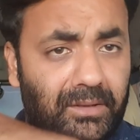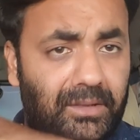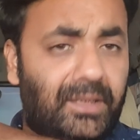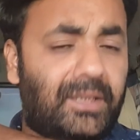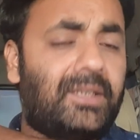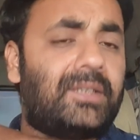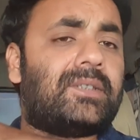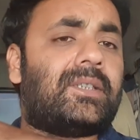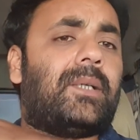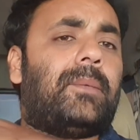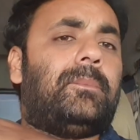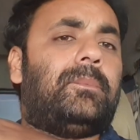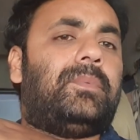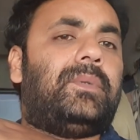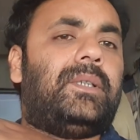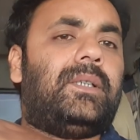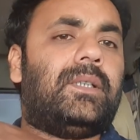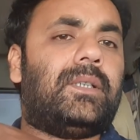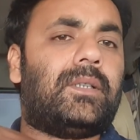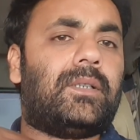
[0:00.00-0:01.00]
तीस
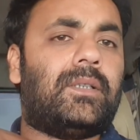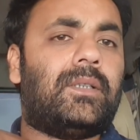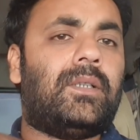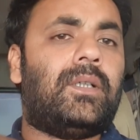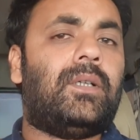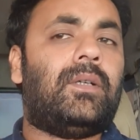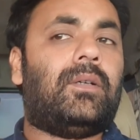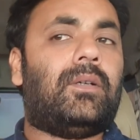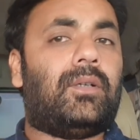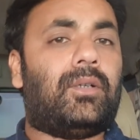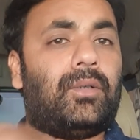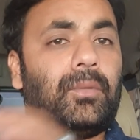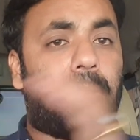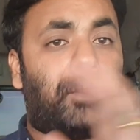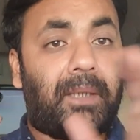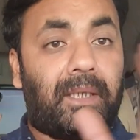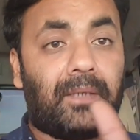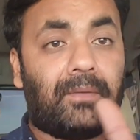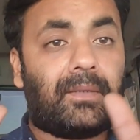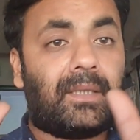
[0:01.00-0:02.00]
एम्पियर और
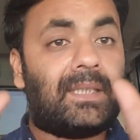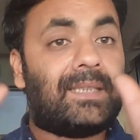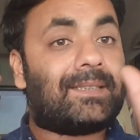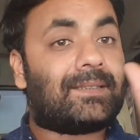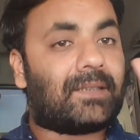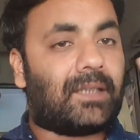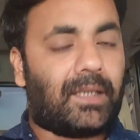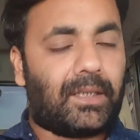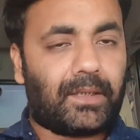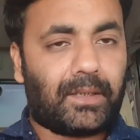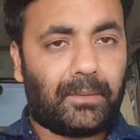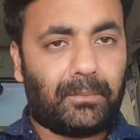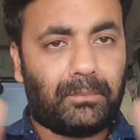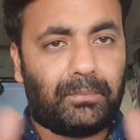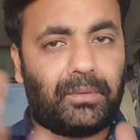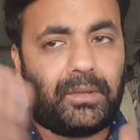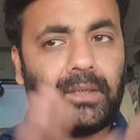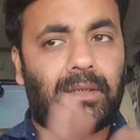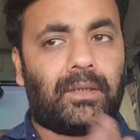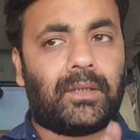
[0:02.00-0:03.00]
बड़े वाले साठ
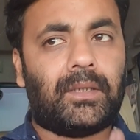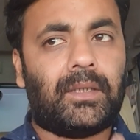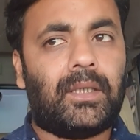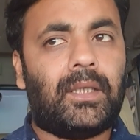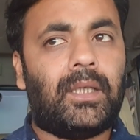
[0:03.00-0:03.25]
एम्पियर